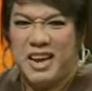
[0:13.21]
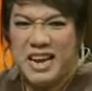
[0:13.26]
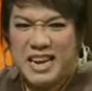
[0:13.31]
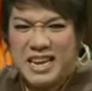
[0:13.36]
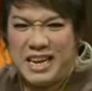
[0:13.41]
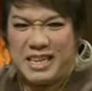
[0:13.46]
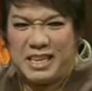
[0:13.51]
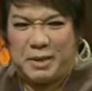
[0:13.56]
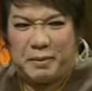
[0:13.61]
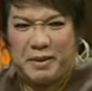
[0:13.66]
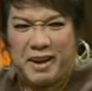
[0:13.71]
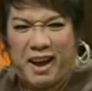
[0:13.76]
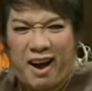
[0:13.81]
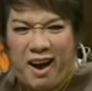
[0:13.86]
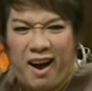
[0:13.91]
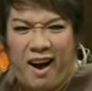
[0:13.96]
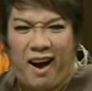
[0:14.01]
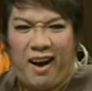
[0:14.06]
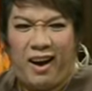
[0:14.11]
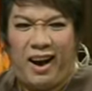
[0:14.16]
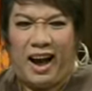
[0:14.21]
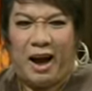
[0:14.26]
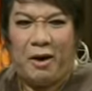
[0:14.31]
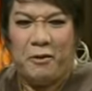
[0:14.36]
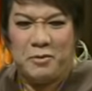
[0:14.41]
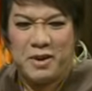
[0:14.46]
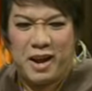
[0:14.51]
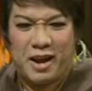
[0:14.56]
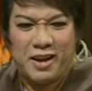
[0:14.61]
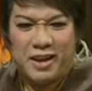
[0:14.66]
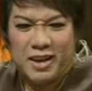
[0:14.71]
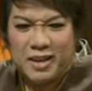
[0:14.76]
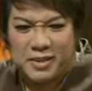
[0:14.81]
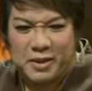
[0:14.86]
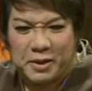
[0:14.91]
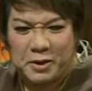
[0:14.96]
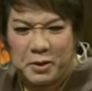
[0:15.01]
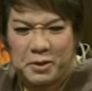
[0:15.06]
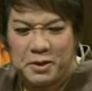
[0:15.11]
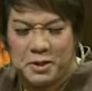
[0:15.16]
อยากจะไปหาเขานะ จะ
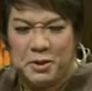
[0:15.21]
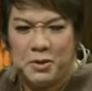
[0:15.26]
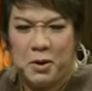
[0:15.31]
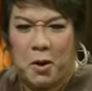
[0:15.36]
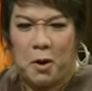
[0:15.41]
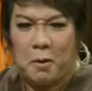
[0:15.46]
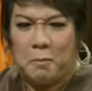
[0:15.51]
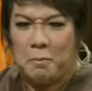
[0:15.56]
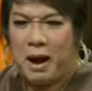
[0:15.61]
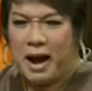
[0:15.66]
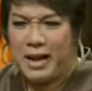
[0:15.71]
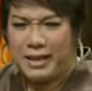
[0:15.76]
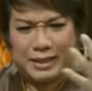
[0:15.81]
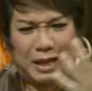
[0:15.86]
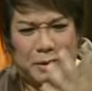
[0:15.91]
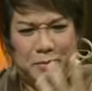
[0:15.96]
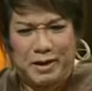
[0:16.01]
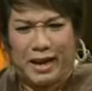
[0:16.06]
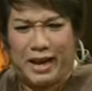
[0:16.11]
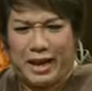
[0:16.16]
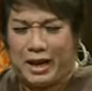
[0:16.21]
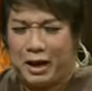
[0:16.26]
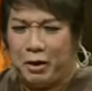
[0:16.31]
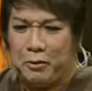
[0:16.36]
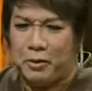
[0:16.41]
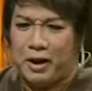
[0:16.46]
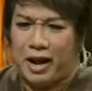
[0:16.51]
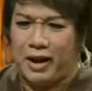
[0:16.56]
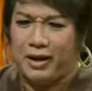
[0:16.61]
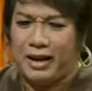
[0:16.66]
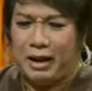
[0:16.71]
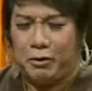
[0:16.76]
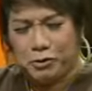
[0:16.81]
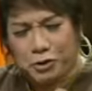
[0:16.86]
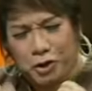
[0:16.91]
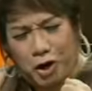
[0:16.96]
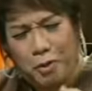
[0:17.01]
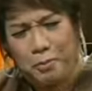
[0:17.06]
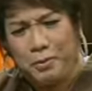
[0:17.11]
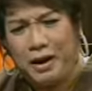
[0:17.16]
จะซื้อดอกไม้จะทำยังไงให้เขารัก เราช
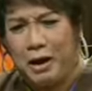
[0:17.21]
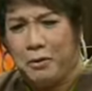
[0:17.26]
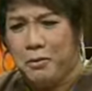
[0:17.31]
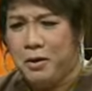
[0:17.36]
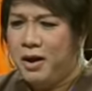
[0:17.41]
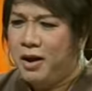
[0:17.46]
อบเรา